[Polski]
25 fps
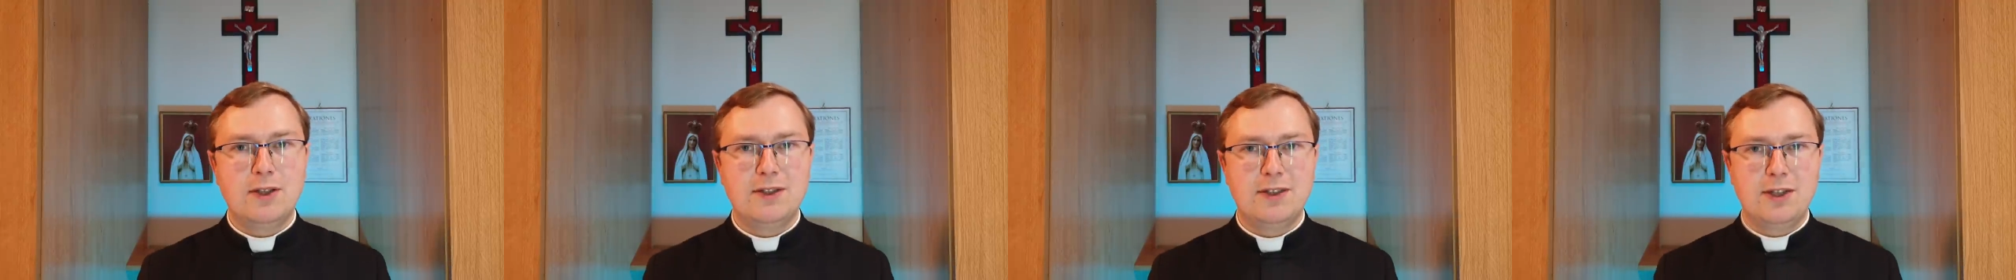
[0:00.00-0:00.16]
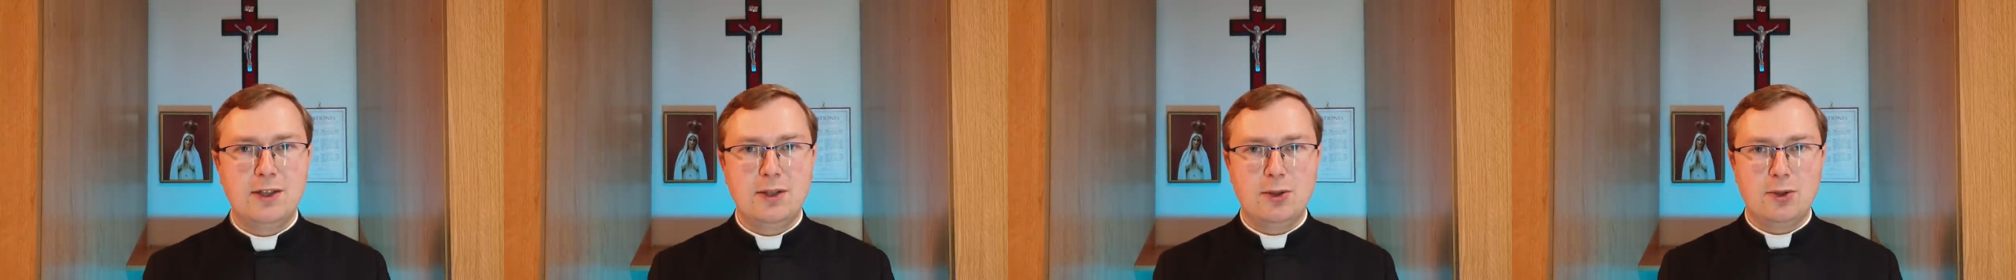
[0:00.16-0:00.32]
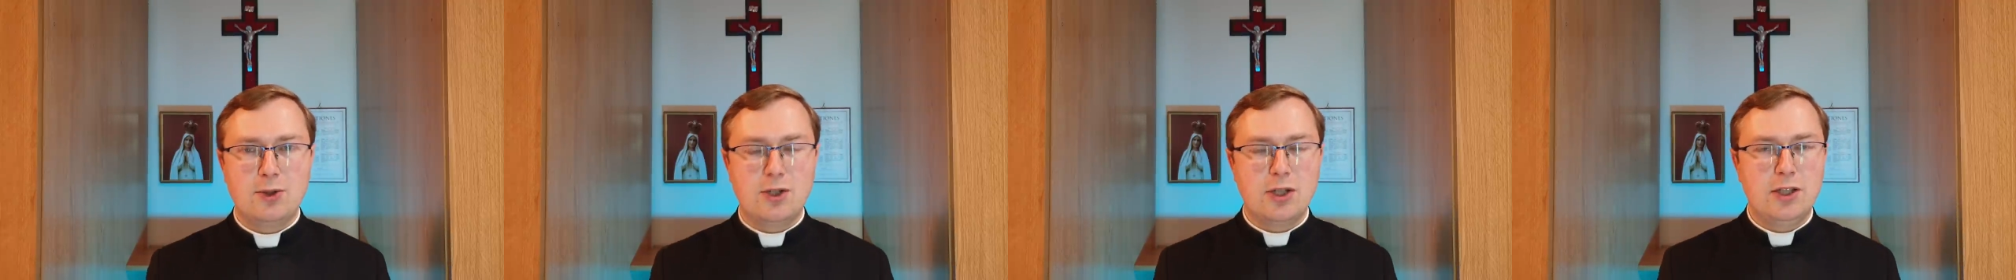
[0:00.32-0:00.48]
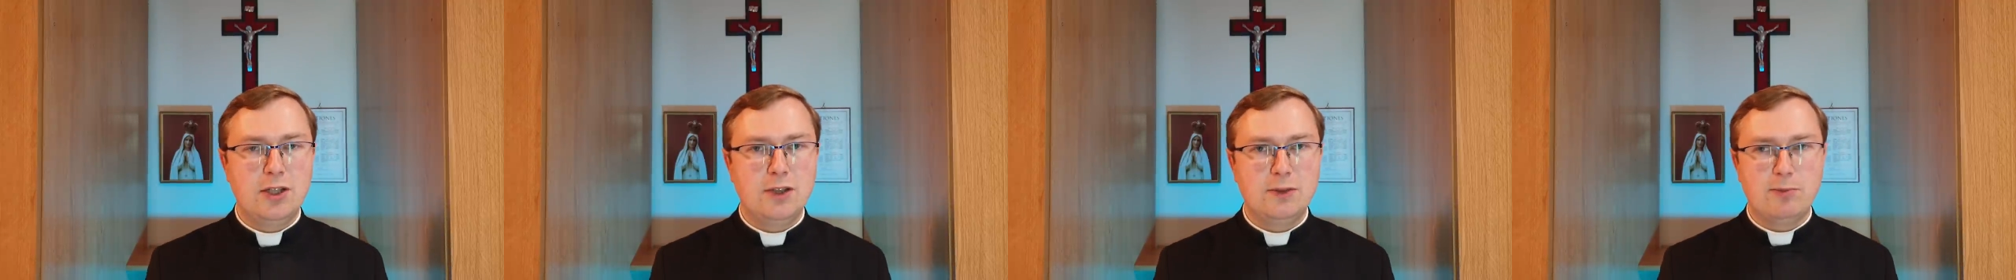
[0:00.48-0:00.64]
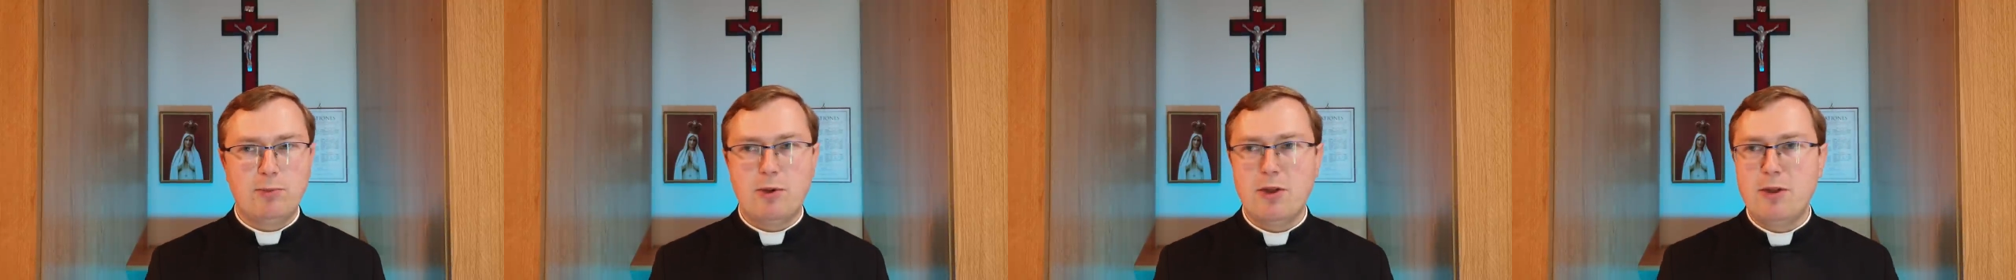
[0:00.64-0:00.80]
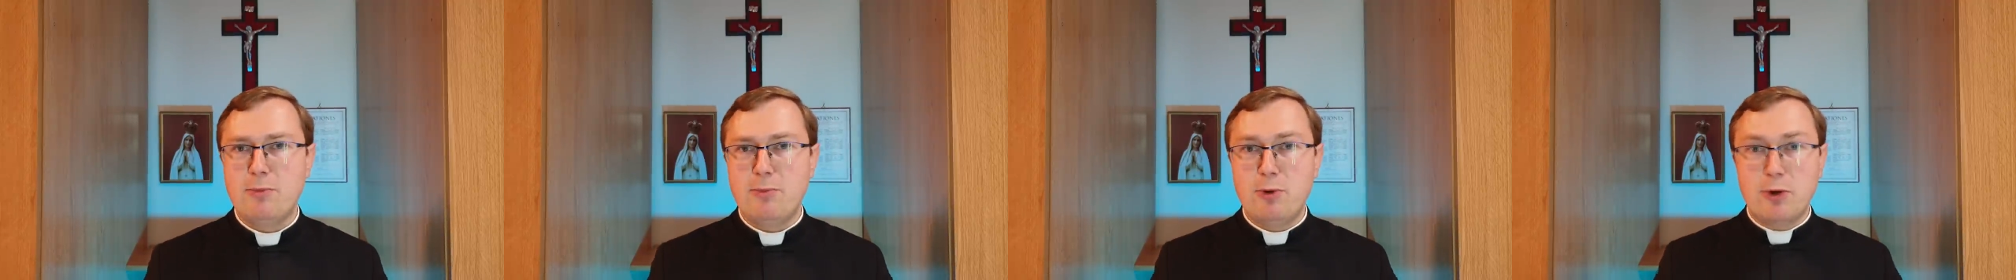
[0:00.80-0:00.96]
zjednoczenie z
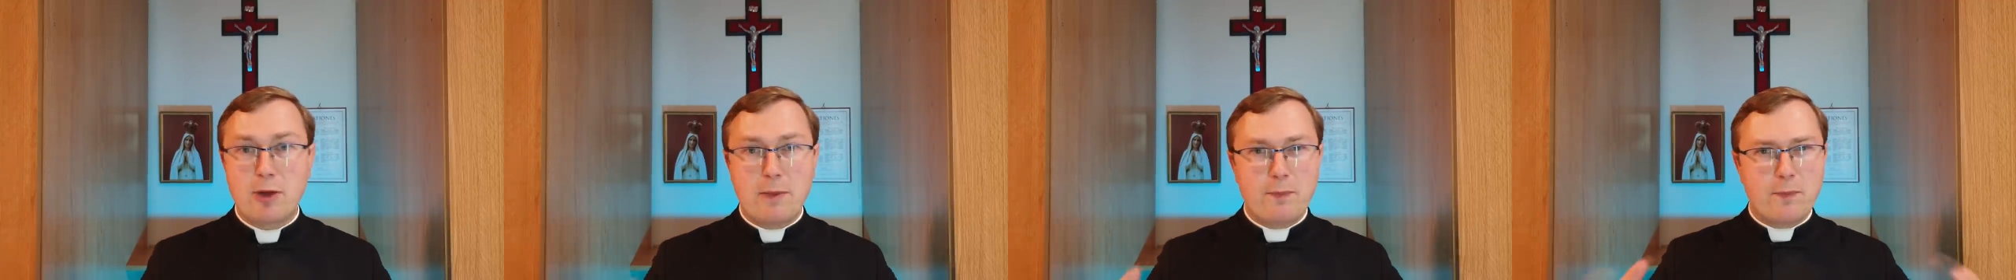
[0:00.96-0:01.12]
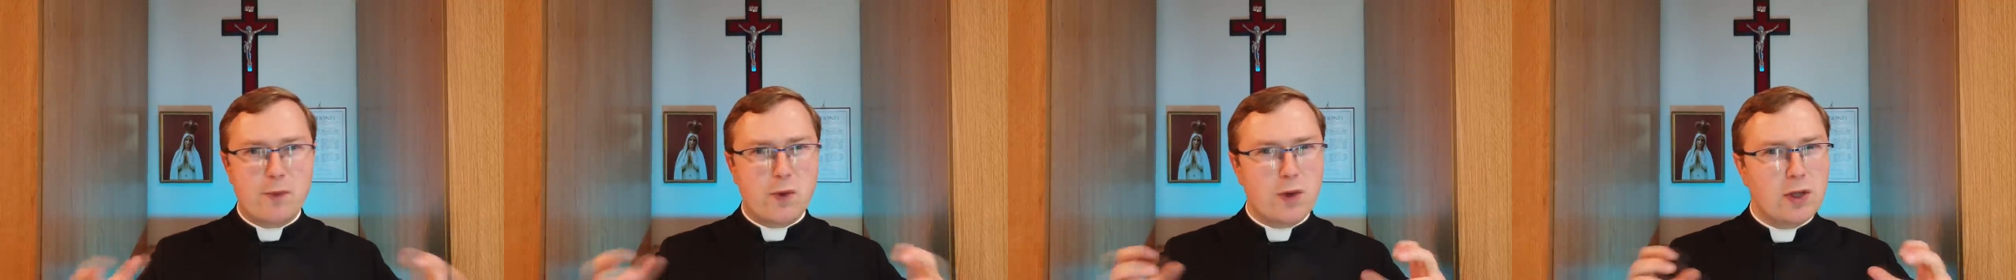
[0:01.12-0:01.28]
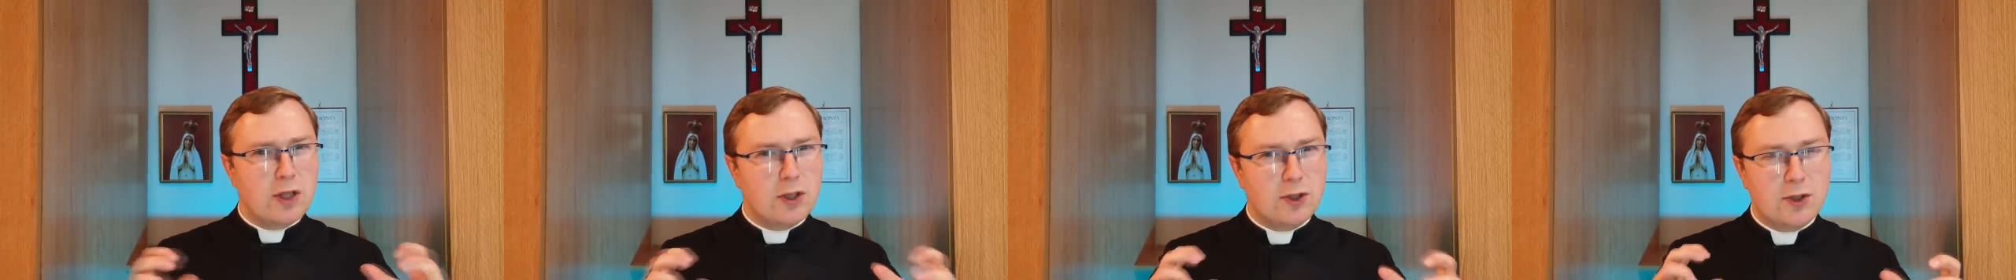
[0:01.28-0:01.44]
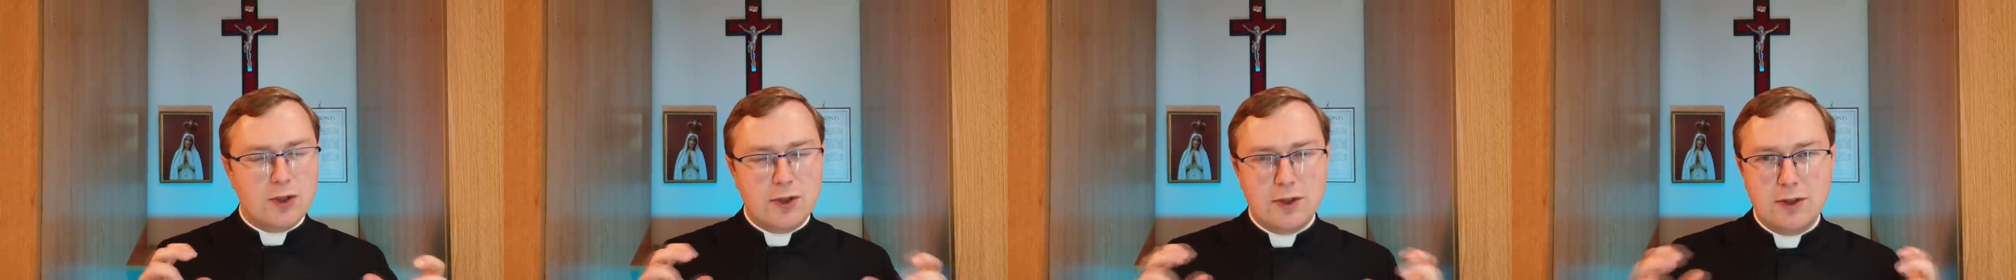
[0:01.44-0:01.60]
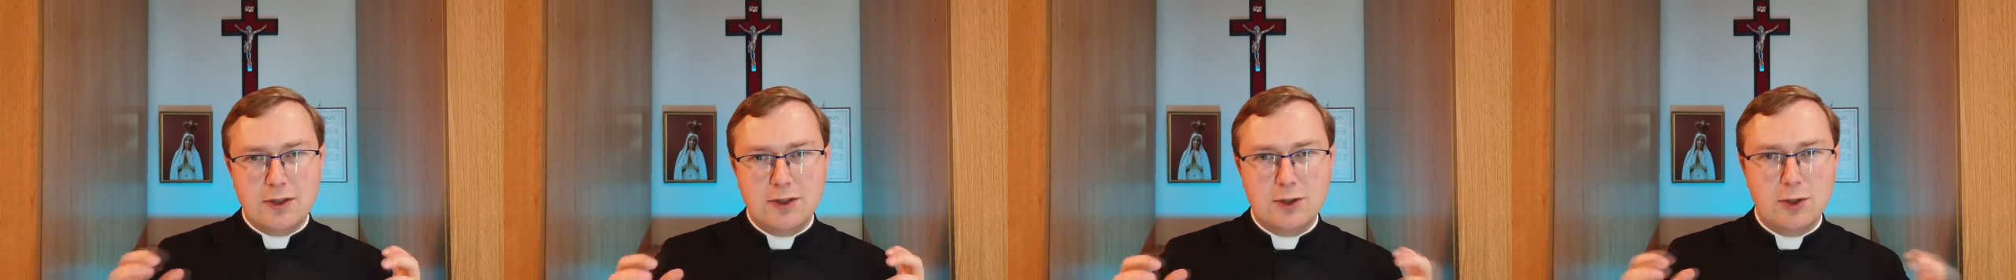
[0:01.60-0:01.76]
Panem Bogiem, coraz,